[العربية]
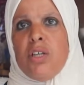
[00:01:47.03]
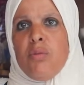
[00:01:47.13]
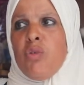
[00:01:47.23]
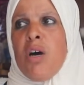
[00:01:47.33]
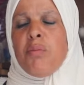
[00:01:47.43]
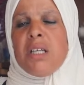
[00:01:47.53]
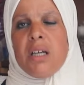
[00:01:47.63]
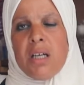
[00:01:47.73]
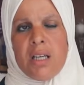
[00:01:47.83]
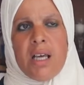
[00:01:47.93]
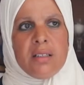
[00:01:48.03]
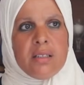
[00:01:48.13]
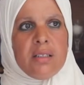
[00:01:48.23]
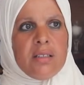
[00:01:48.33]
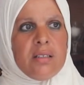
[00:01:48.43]
نعملوها من غير
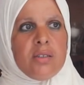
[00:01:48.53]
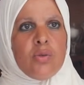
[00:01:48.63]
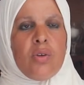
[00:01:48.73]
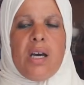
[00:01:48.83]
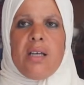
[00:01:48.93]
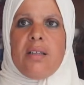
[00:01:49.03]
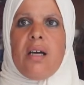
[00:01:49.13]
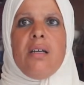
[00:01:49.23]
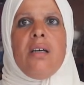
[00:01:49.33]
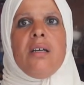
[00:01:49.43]
هذا السوق هذا